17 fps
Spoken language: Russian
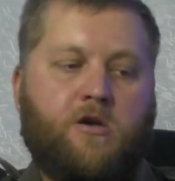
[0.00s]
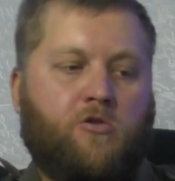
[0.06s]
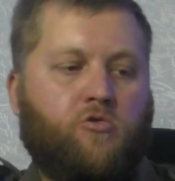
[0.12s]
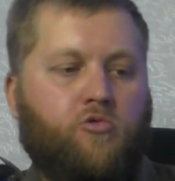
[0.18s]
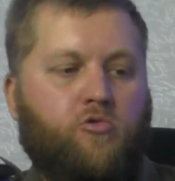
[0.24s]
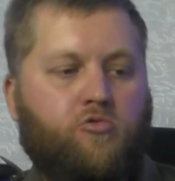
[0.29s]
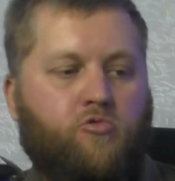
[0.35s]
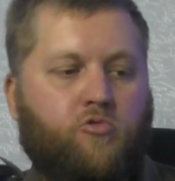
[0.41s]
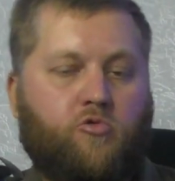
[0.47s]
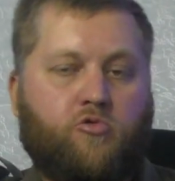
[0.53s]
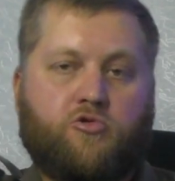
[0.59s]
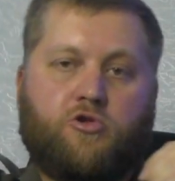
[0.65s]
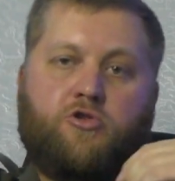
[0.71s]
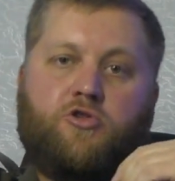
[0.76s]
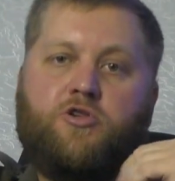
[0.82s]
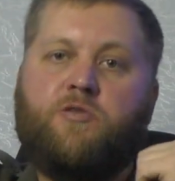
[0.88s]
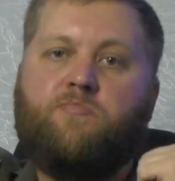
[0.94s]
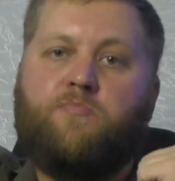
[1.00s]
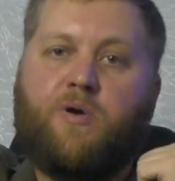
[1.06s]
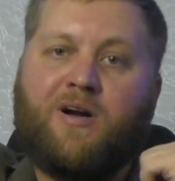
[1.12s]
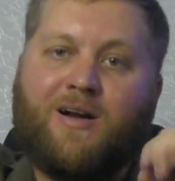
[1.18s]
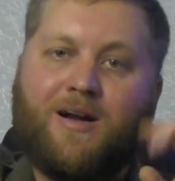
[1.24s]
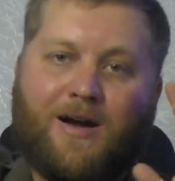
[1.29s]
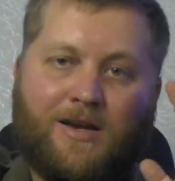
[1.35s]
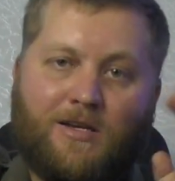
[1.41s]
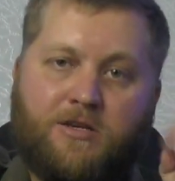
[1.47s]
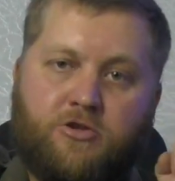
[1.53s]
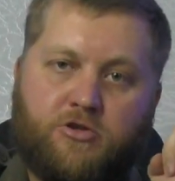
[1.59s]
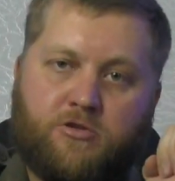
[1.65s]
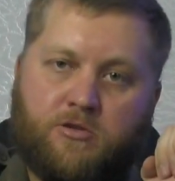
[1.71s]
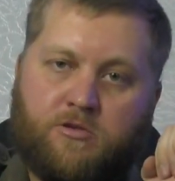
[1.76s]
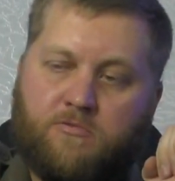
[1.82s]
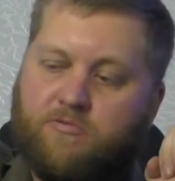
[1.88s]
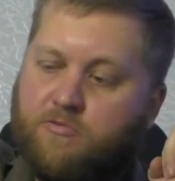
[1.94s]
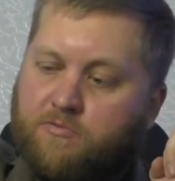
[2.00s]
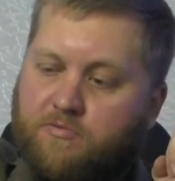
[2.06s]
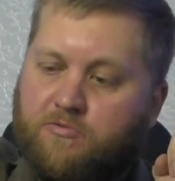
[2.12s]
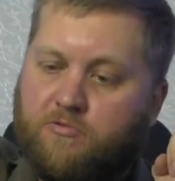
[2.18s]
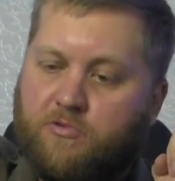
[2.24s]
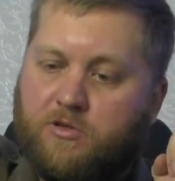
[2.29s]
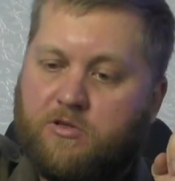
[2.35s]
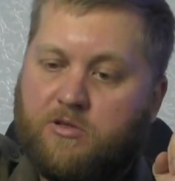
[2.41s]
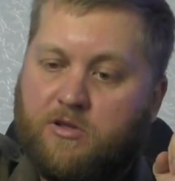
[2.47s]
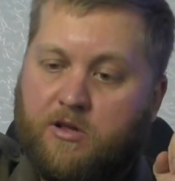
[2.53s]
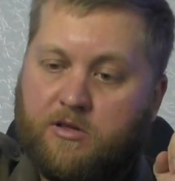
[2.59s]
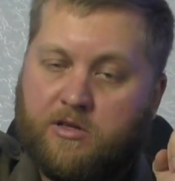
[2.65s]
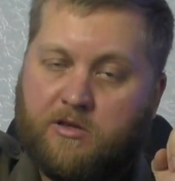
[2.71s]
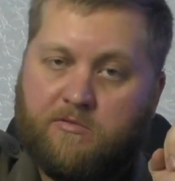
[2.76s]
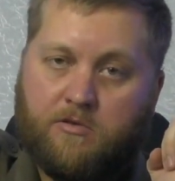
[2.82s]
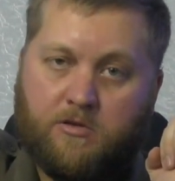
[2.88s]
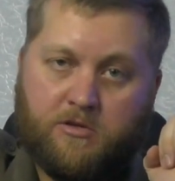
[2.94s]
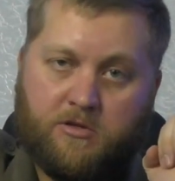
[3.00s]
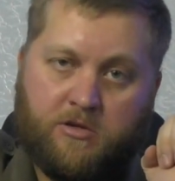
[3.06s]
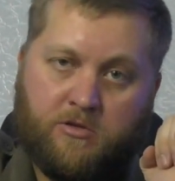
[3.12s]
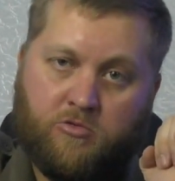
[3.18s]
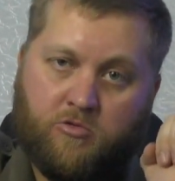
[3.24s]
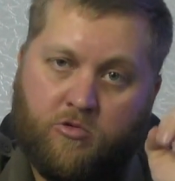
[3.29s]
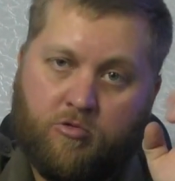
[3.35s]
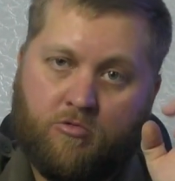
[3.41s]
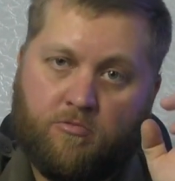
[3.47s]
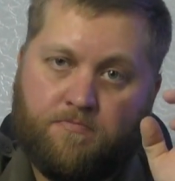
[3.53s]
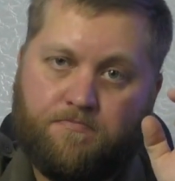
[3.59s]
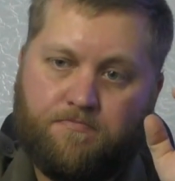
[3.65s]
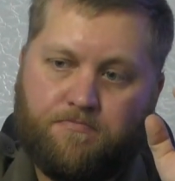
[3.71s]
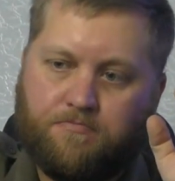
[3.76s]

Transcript: Но тоже, с чем пока лично чуть-чуть не сталкивался, но